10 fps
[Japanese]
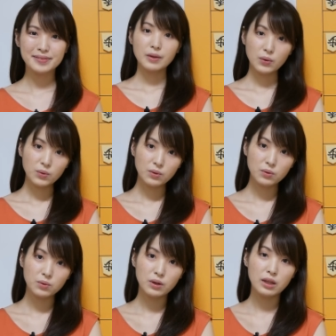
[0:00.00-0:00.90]
今日の
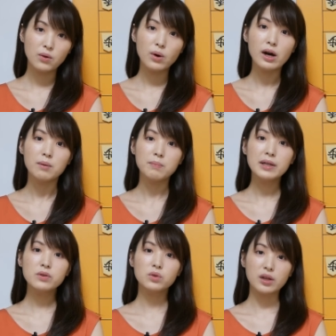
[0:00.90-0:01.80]
動画では
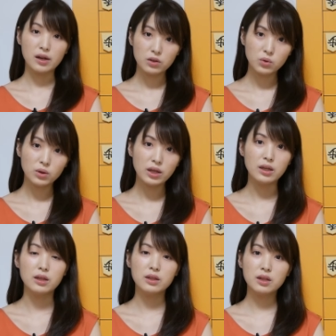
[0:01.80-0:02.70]
まず最初
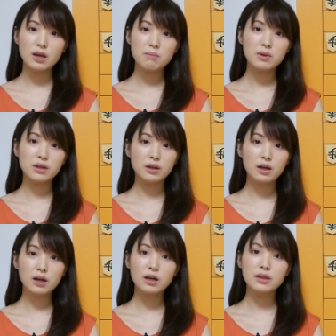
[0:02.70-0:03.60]
に四間飛車
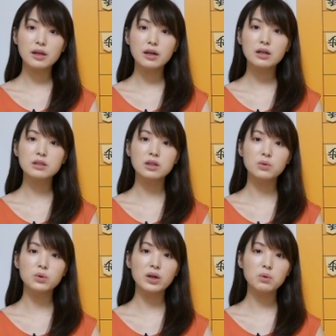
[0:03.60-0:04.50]
側が正確な
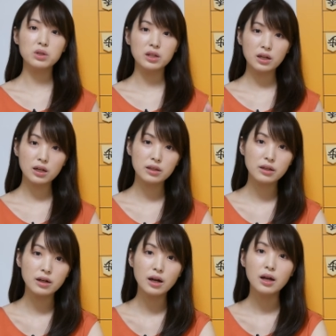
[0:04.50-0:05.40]
受けをしなかっ
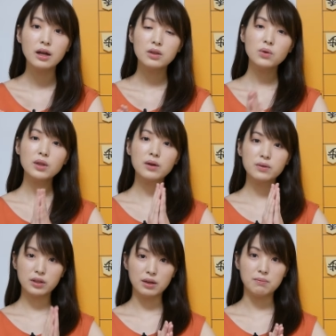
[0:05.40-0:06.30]
たらどんな
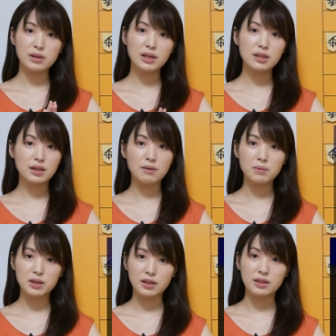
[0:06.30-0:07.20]
風に右四間
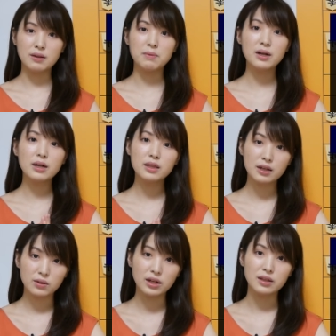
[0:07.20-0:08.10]
飛車に攻められ
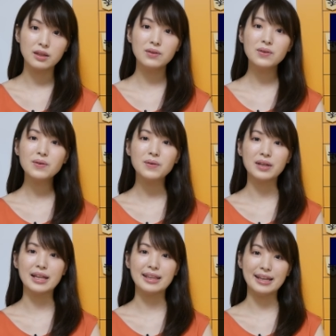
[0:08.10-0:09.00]
ちゃうかっていうのを
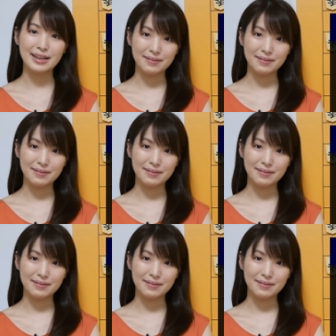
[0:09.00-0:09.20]
やってい